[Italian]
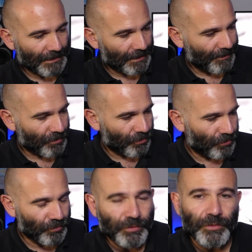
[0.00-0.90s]
te ne metto
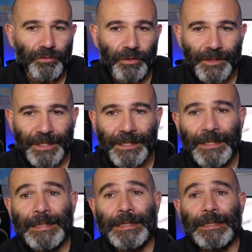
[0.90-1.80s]
giusto due o tre,
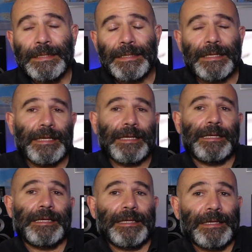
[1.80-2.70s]

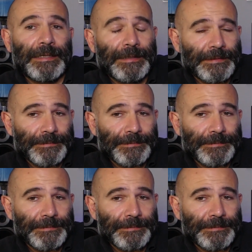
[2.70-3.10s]
e